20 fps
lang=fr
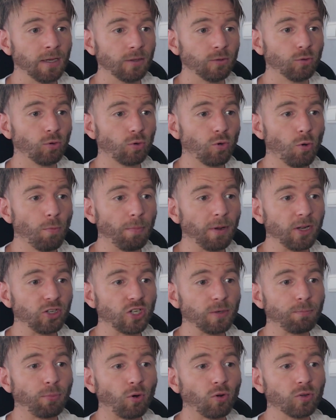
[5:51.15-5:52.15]
Donc le
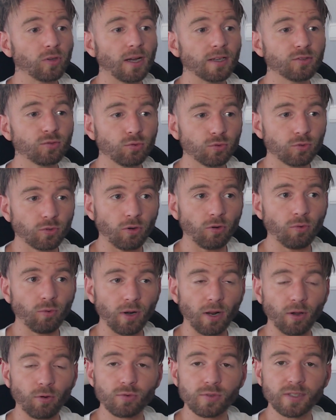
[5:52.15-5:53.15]
PSG prendra son temps,
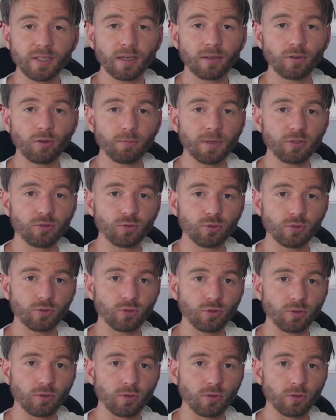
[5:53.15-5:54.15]
voilà, concernant bien sûr
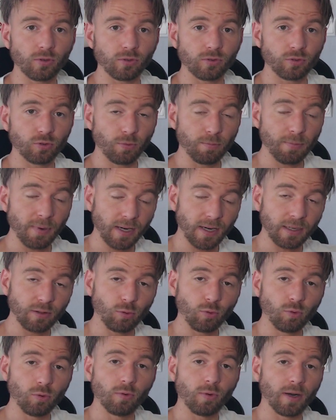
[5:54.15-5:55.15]
ce, mercato. Voilà,